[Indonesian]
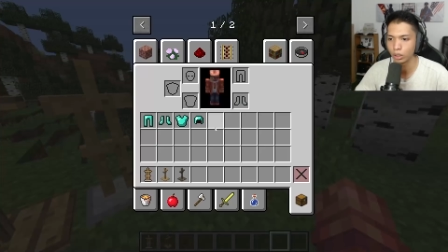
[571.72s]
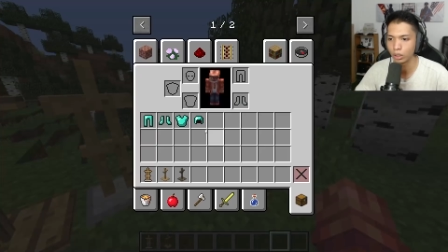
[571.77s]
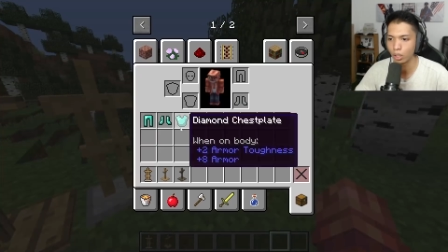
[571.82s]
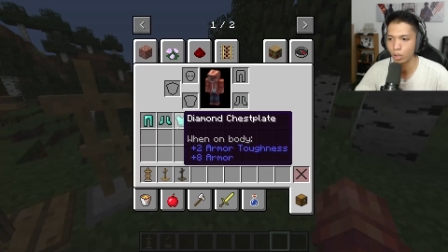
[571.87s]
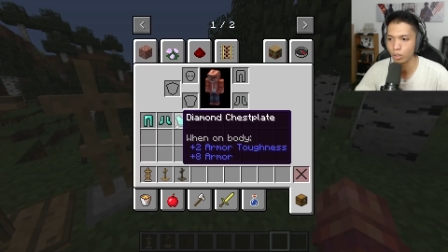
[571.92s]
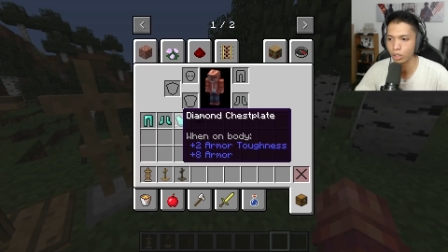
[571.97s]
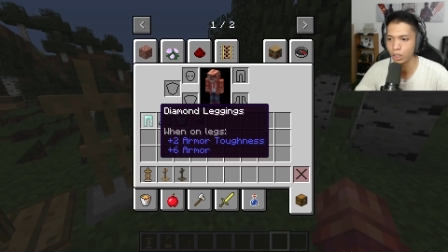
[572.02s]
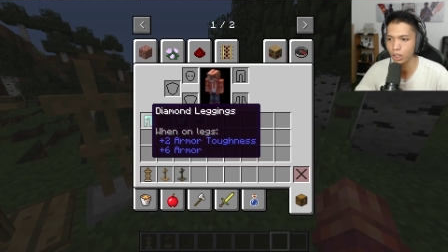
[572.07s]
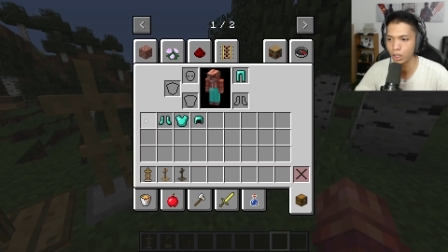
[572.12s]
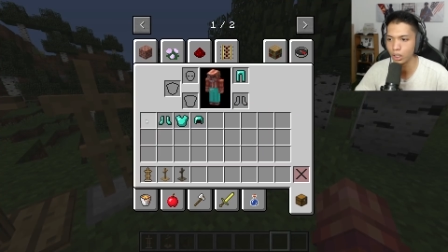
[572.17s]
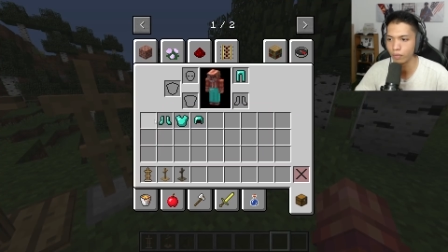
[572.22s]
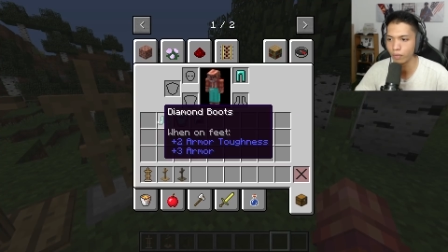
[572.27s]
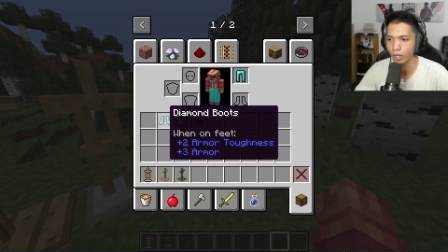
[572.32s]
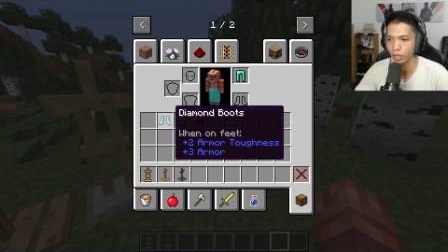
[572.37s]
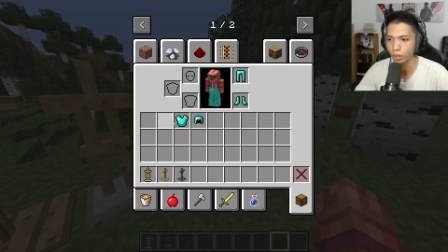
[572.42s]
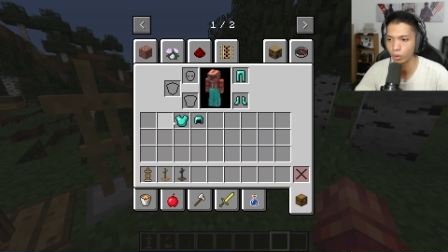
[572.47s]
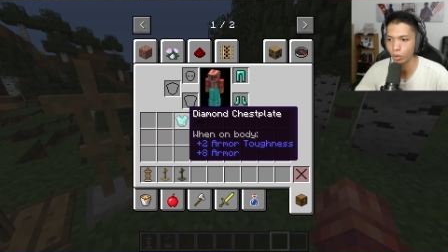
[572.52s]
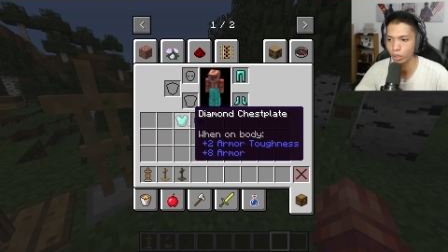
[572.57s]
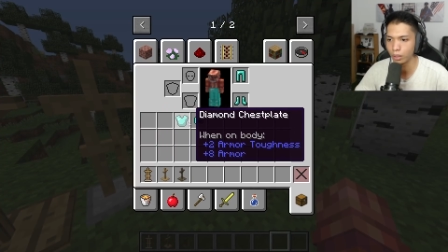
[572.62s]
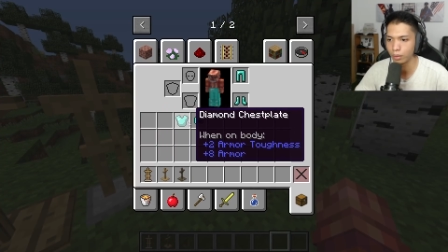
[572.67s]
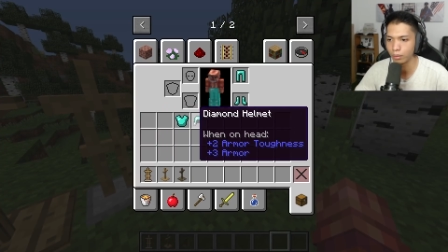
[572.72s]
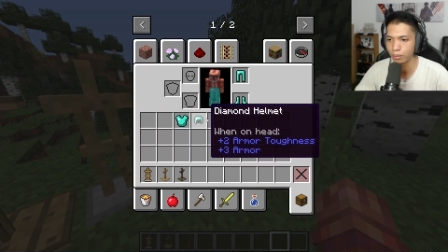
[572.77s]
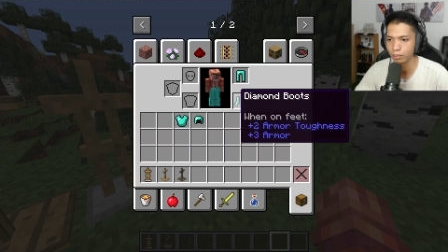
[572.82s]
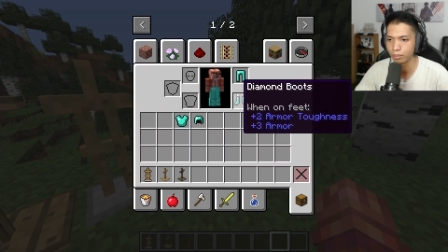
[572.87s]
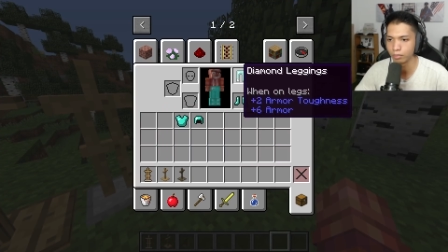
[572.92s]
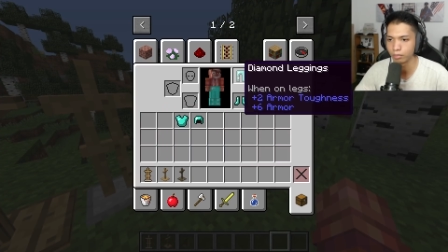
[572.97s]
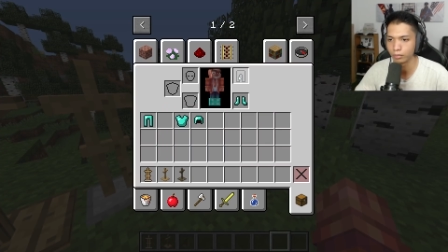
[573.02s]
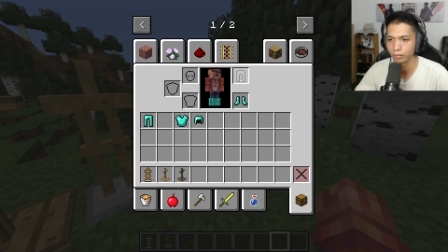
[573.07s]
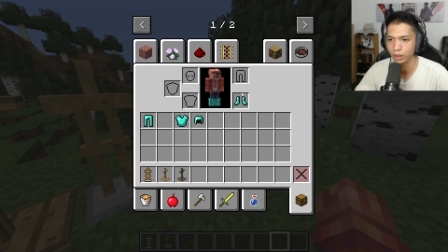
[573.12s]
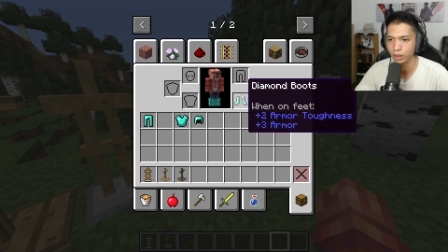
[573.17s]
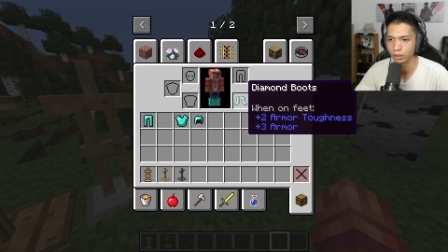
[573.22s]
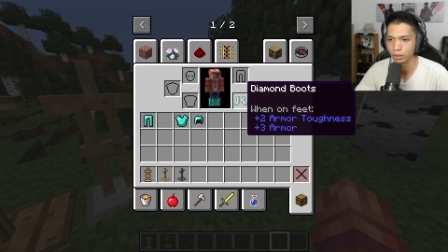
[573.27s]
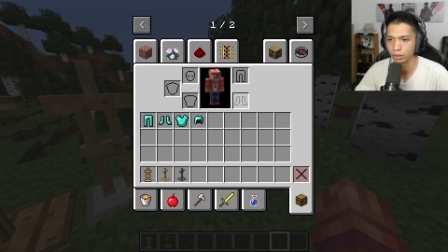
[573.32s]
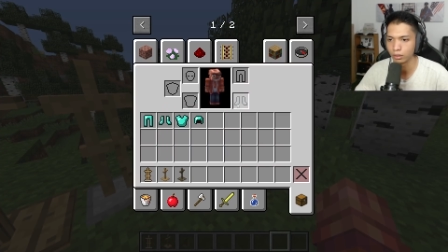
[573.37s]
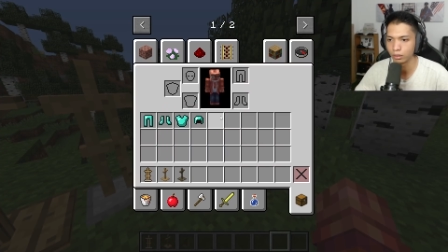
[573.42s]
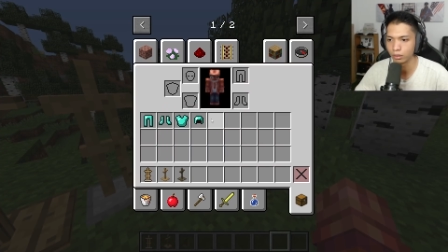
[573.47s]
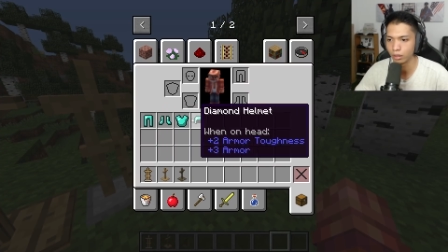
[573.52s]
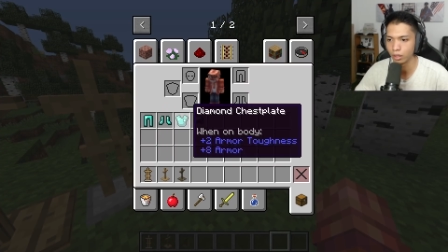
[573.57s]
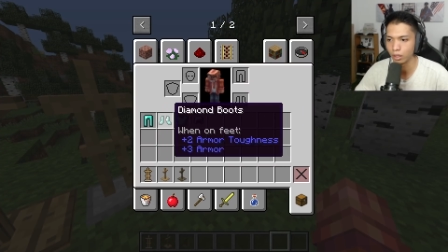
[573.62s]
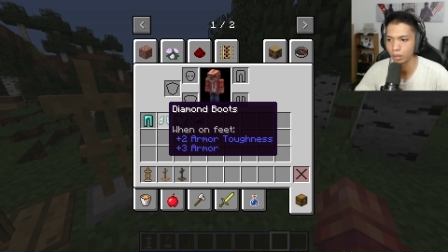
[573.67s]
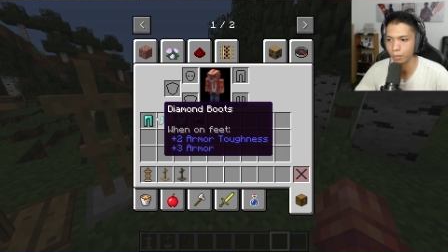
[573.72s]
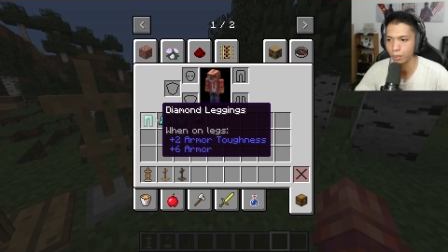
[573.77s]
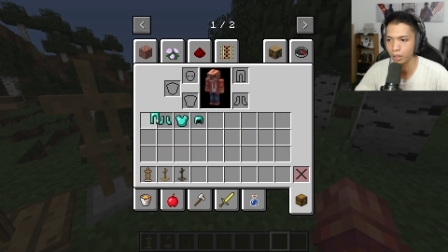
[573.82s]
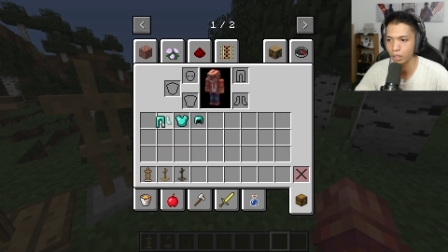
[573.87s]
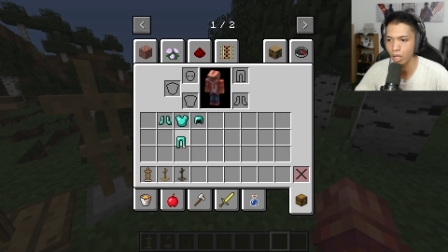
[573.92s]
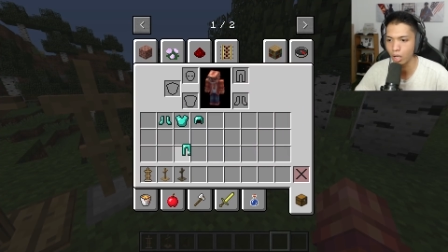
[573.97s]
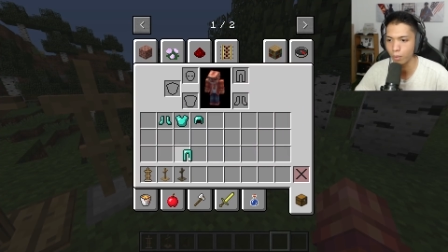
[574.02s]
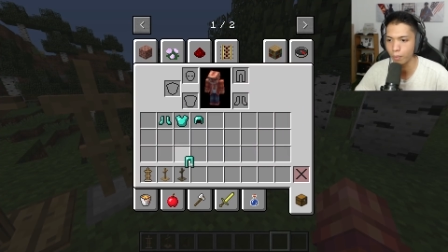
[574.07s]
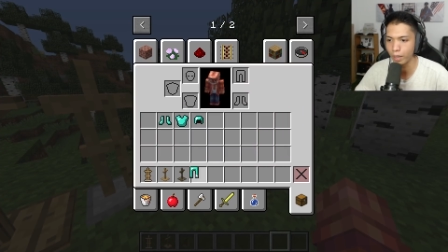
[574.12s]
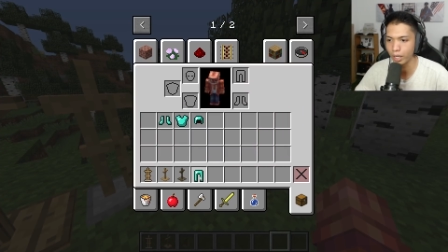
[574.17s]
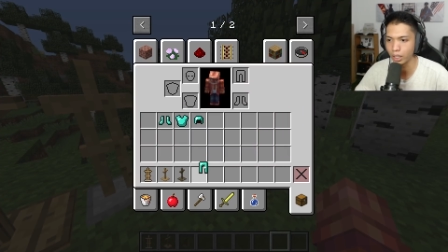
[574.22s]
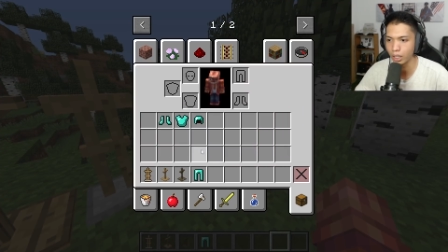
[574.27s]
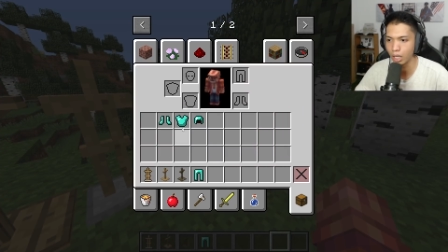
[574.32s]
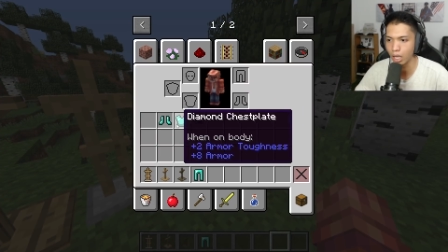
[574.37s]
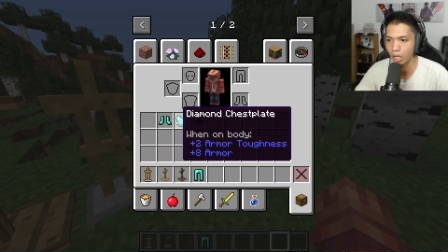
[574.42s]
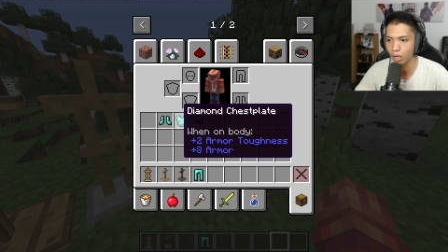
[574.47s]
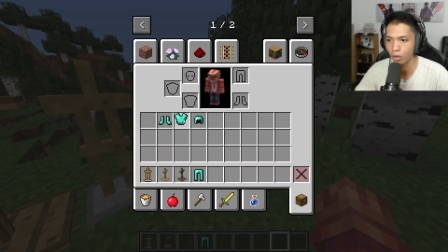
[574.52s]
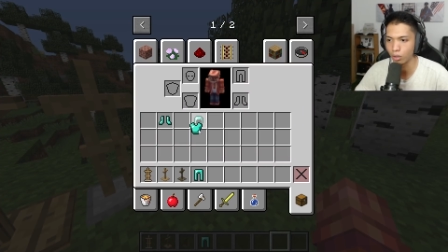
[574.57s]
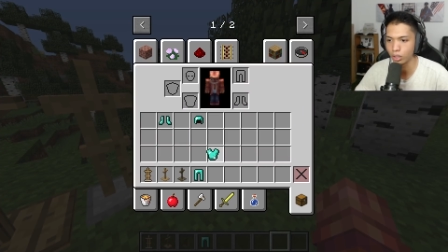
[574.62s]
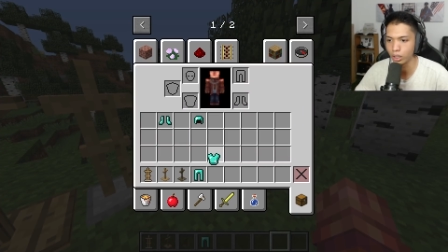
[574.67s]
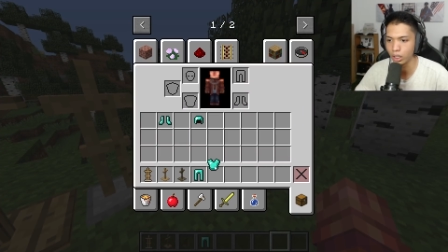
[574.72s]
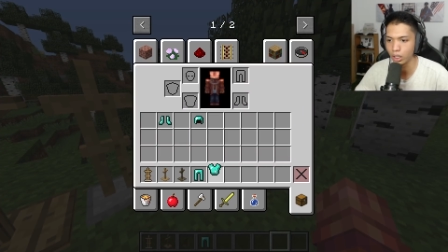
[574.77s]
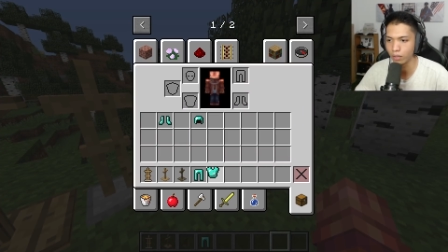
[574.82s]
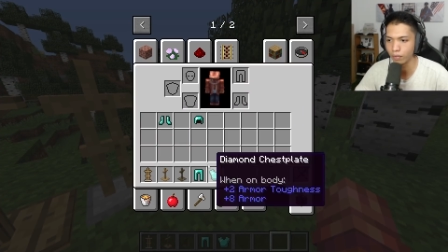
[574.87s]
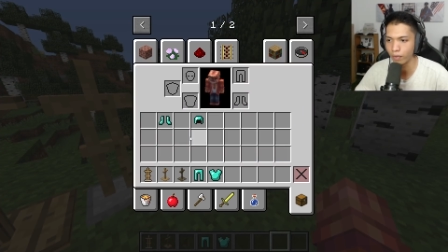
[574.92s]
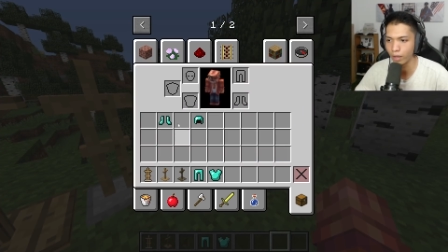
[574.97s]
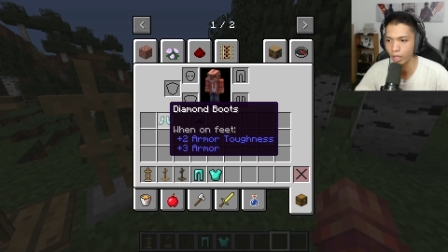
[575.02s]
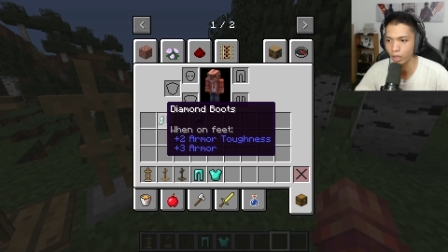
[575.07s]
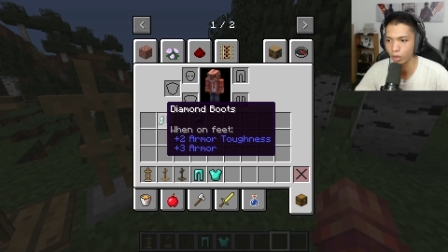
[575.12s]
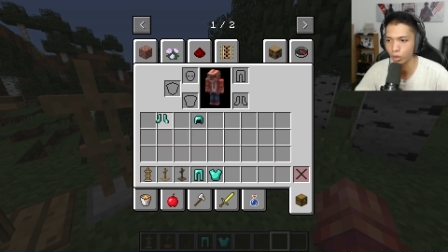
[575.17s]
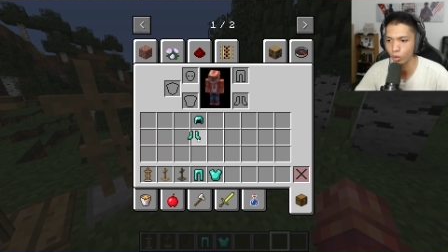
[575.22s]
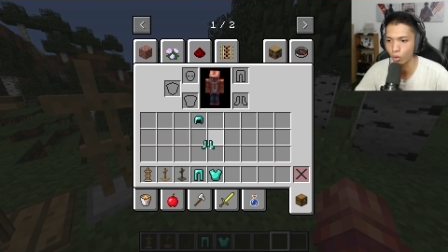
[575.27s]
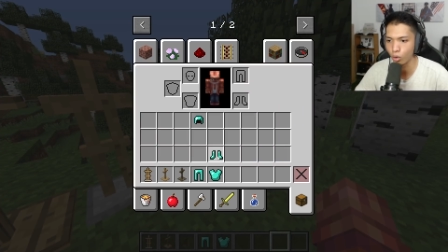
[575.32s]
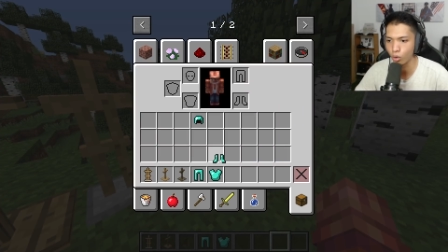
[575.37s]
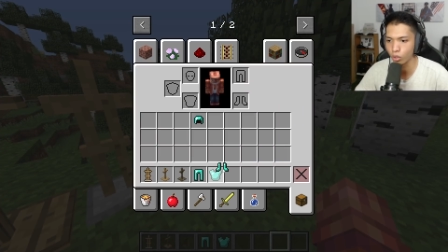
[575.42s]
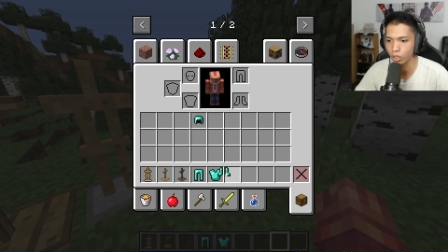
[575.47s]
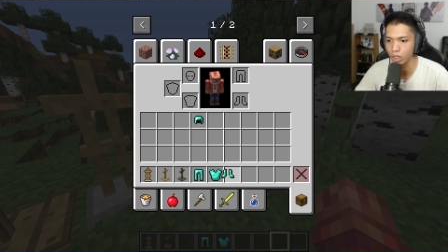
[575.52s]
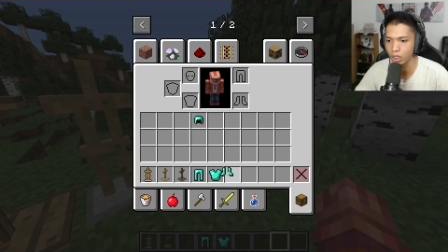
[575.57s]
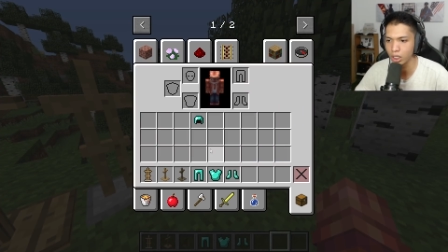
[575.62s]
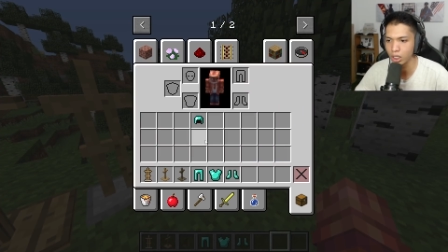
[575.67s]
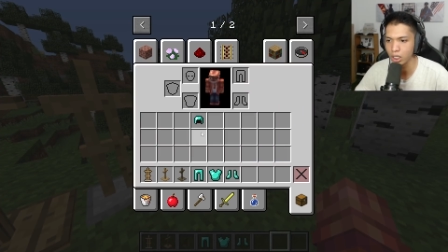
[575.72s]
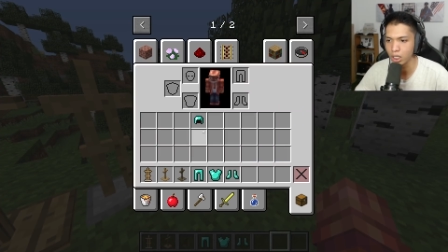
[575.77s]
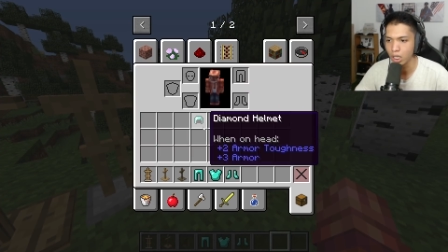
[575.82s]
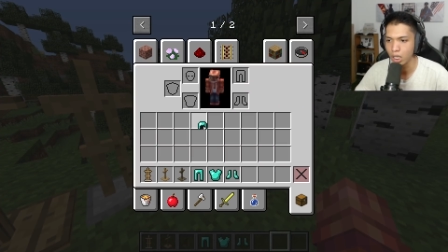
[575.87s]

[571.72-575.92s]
taruh di inventory kita aku pengen taruh di inventory